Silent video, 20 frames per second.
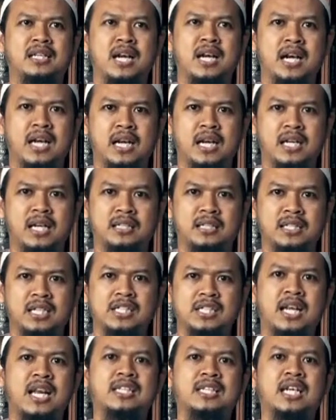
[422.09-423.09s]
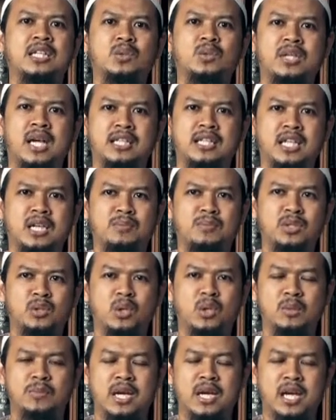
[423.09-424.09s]
di akhirat nanti. Salah satu di antara bentuk
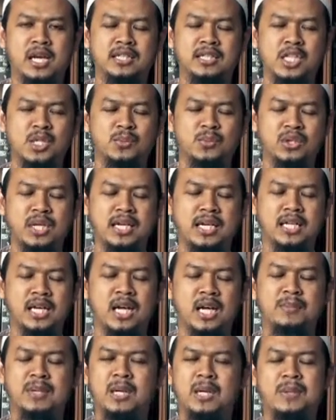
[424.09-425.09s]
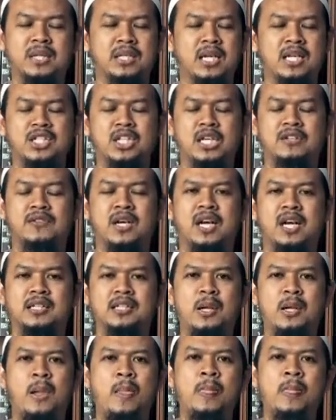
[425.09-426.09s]
kebahagiaan tersebut adalah mendapatkan syafaat.
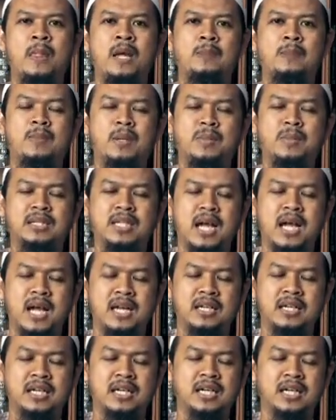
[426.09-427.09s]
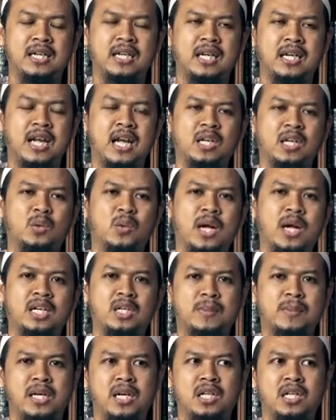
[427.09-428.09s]
Permintaan dari Al-Quran
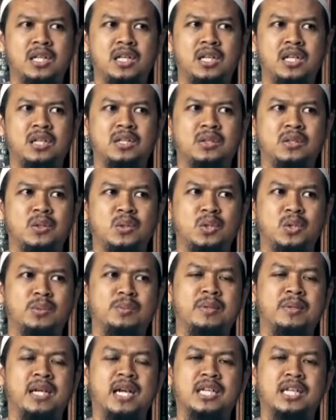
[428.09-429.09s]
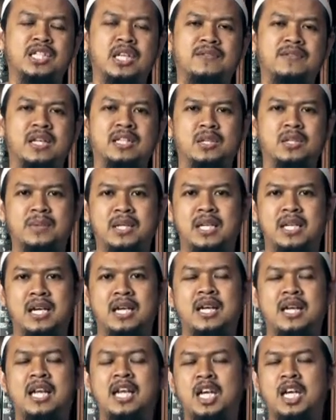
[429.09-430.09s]
kepada Allah untuk memberikan syafaat kepada
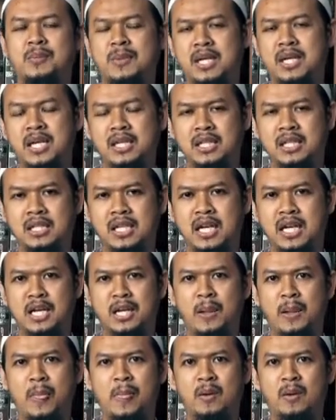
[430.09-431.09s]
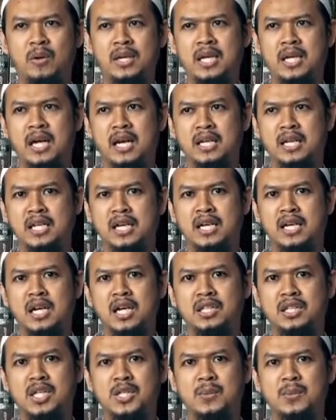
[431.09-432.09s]
kepada kita. Oleh karenanya
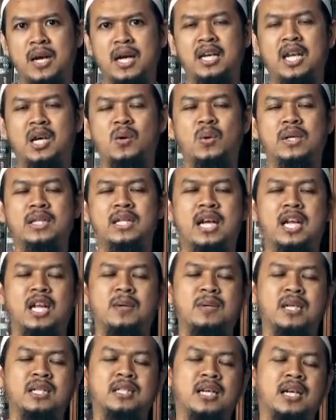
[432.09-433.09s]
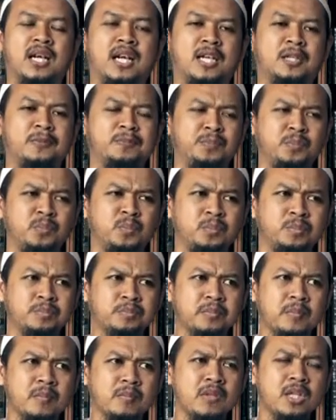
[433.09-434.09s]
Allah Subhanahu wa taala mengatakan,
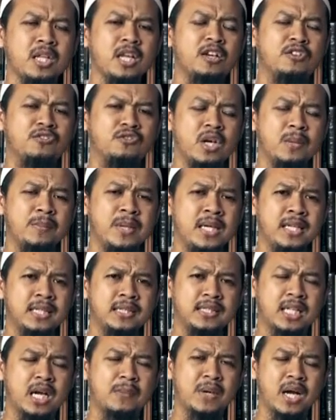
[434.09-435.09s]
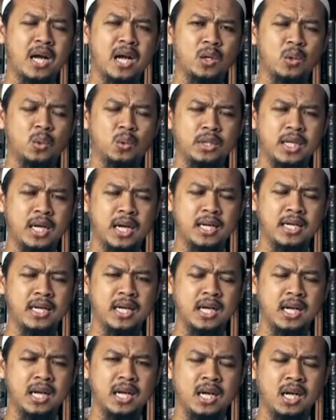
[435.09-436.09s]
"Faman ittaba'a
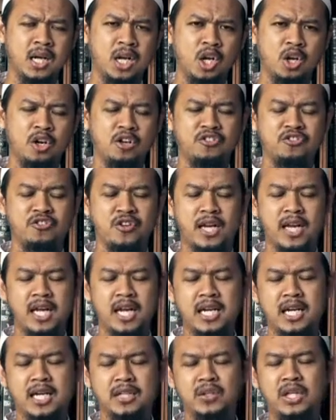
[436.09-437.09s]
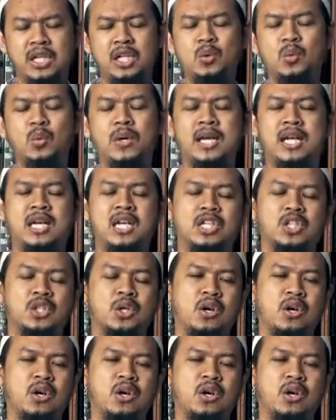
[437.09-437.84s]
hudaya fala yadhillu wa la